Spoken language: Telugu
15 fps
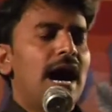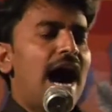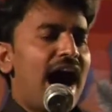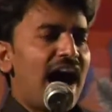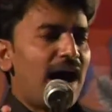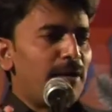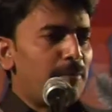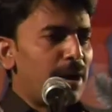ఆ
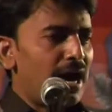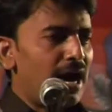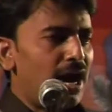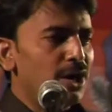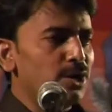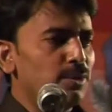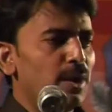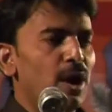
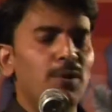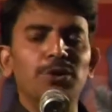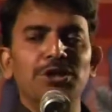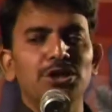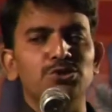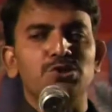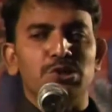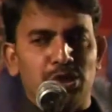మహానుభావుడు
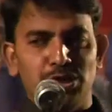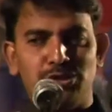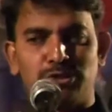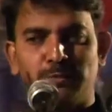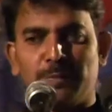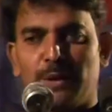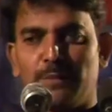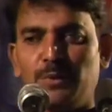యేసుక్రీస్తు
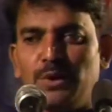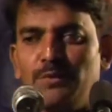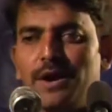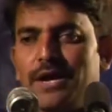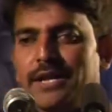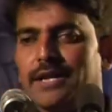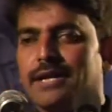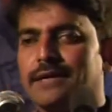ప్రభుల
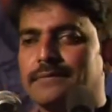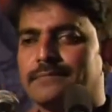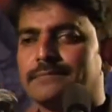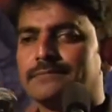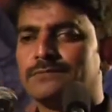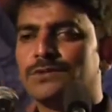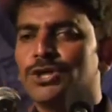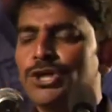అంట
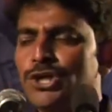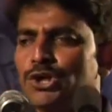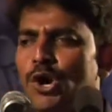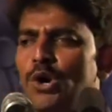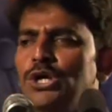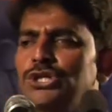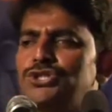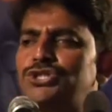ఇదిగో
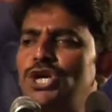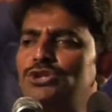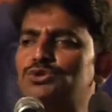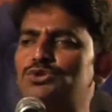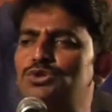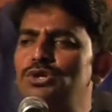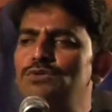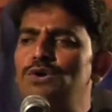
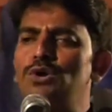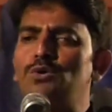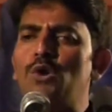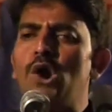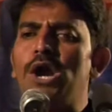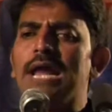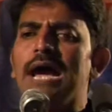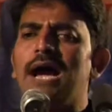శత్రువులు
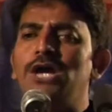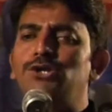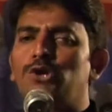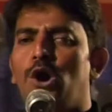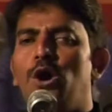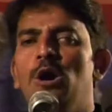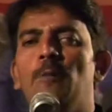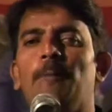కూడా
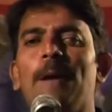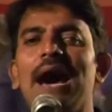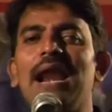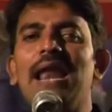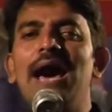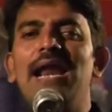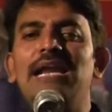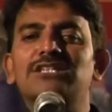ఇదిగో
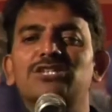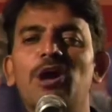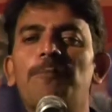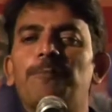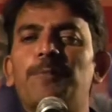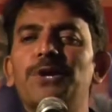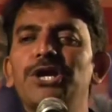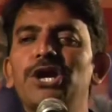పలానా
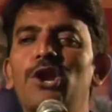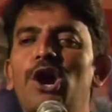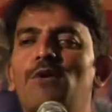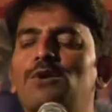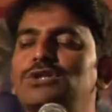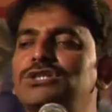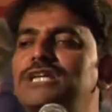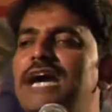తప్పు నీలో
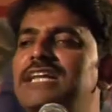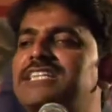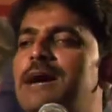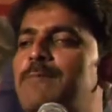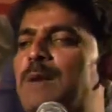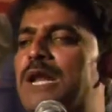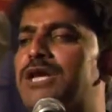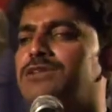ఉంది అని
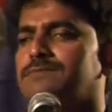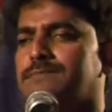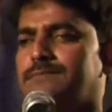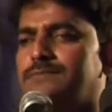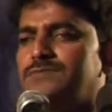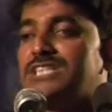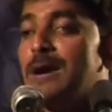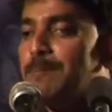చెప్పలేదు
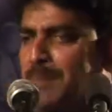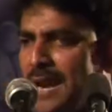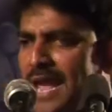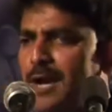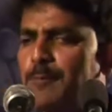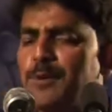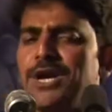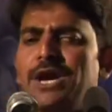
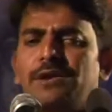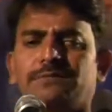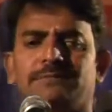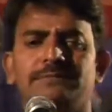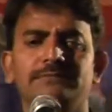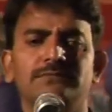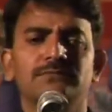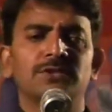చెప్పలేకపోయారు
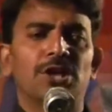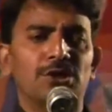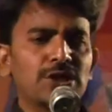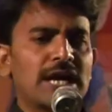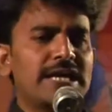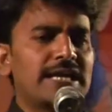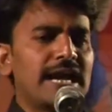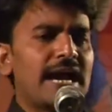
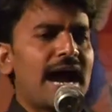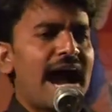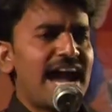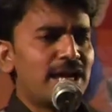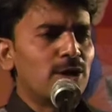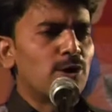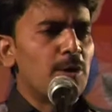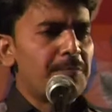ఎందుకంటే
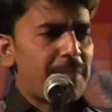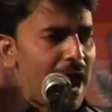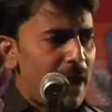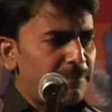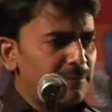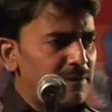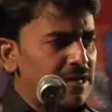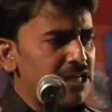ఆయనలో
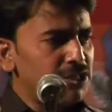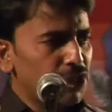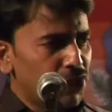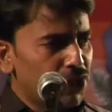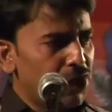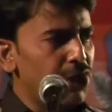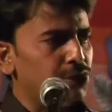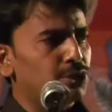పాపం అనేది
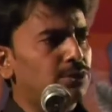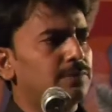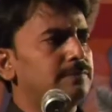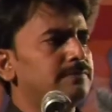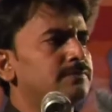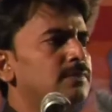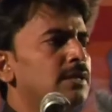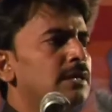లేదు
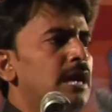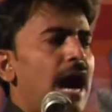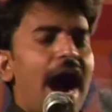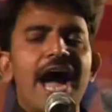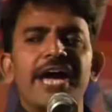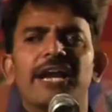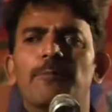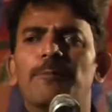
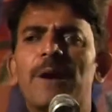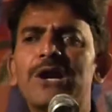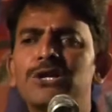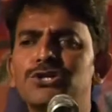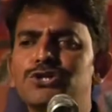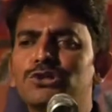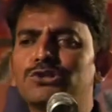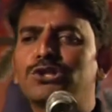ఆయన
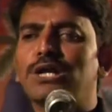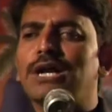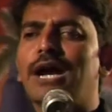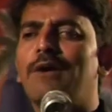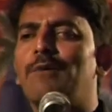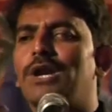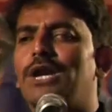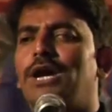పరిశుద్ధంగా
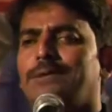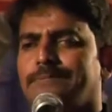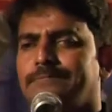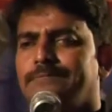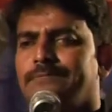ఉన్నారు